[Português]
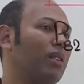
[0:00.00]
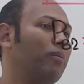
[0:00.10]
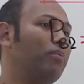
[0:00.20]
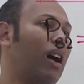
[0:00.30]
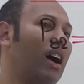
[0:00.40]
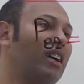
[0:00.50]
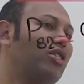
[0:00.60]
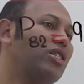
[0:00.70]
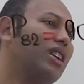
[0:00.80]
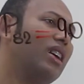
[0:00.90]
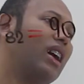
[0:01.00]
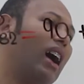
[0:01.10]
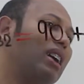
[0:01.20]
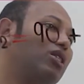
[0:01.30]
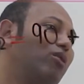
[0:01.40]
Mas
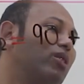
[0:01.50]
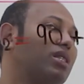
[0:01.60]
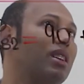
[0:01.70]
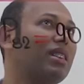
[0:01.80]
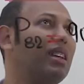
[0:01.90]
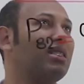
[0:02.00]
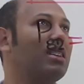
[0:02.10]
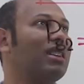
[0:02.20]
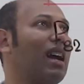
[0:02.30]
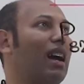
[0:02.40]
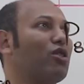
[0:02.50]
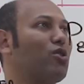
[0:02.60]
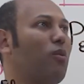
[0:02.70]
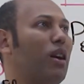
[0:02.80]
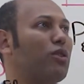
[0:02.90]
aqui você tem esse K
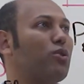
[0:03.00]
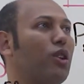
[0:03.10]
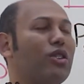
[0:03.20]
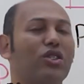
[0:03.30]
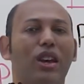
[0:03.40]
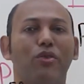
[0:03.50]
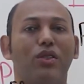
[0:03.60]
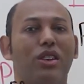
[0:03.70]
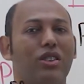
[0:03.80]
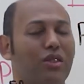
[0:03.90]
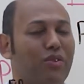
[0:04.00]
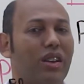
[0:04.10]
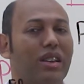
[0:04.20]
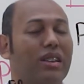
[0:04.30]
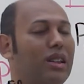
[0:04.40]
somatório de FI, já te
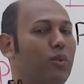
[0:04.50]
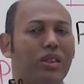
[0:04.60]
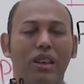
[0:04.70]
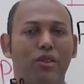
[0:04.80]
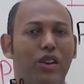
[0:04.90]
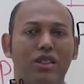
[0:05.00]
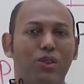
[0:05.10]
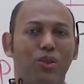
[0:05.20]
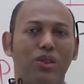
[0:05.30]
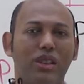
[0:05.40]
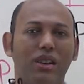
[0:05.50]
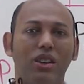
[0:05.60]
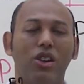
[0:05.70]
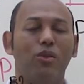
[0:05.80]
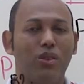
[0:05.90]
falei, não tem que fazer conta.
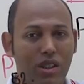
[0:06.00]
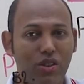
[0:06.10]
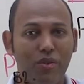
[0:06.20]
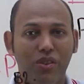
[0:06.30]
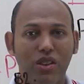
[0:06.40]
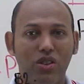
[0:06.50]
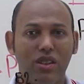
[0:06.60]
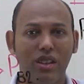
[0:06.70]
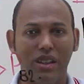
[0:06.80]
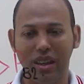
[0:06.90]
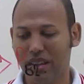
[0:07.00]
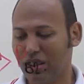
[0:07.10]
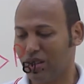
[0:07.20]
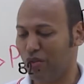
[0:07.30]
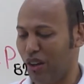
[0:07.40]
Você já fez. É
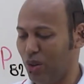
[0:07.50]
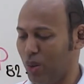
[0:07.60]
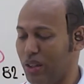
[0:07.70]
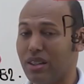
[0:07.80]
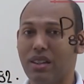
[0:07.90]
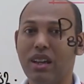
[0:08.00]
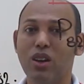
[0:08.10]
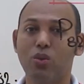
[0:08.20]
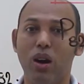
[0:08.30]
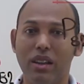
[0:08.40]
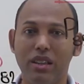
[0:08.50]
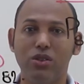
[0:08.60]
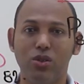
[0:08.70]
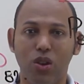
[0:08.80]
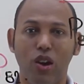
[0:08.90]
esse valor aqui,
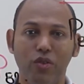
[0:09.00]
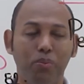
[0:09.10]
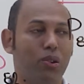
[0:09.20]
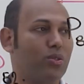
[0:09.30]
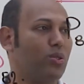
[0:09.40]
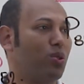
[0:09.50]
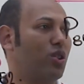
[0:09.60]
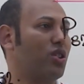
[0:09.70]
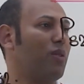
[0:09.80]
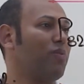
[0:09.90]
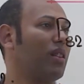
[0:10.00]
49,2.